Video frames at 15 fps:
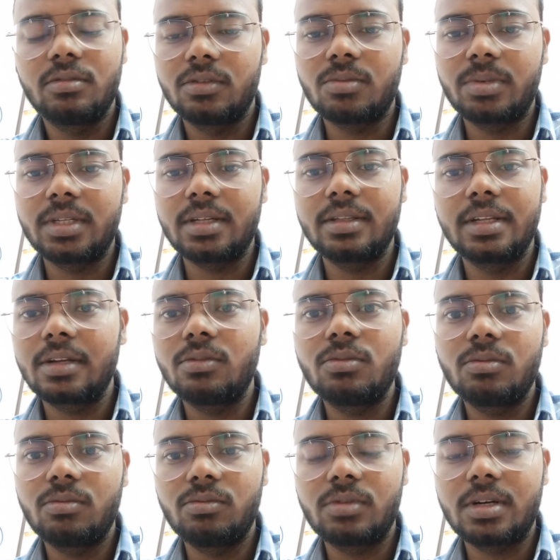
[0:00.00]
सौ पचास दे के
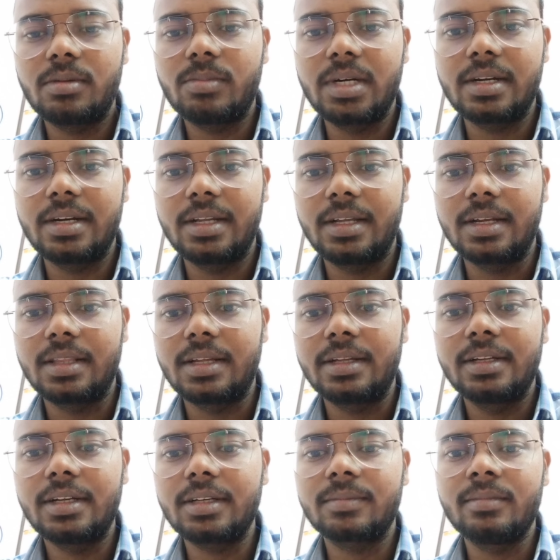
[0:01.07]
वो उतना मैटर नहीं करता
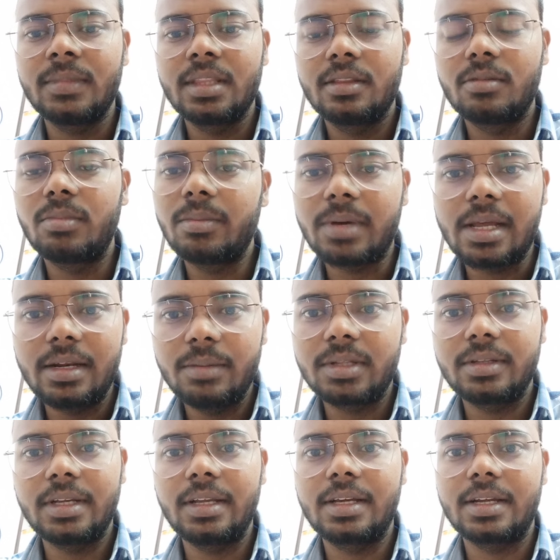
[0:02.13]
हाँ तो मैं फाइनली
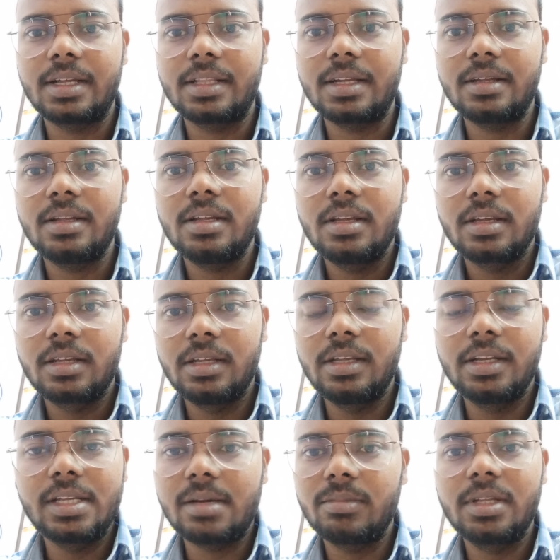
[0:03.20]
बस यही कर रहा था कि
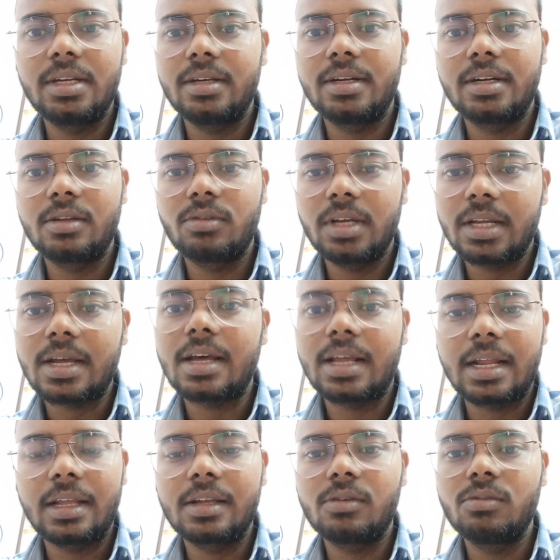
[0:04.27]
एग्जाम देने इतना डर यार
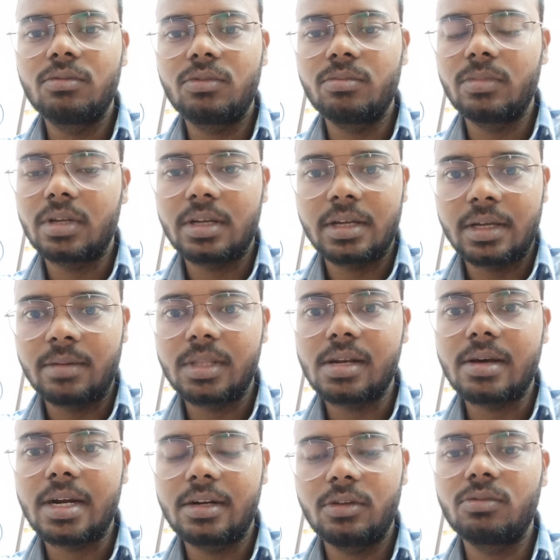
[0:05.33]
आएगा वो तुम
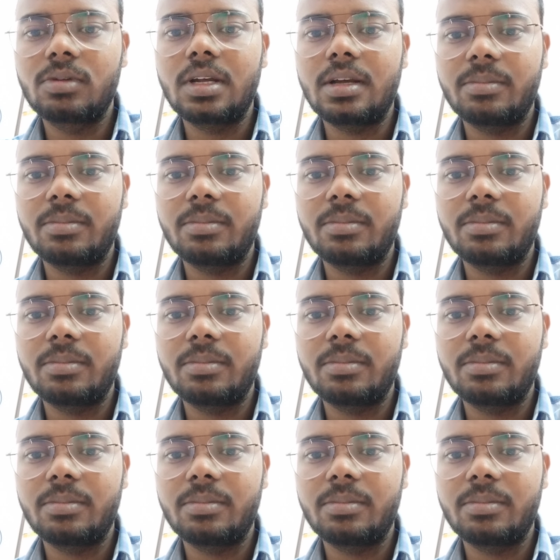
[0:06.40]
मतलब आर का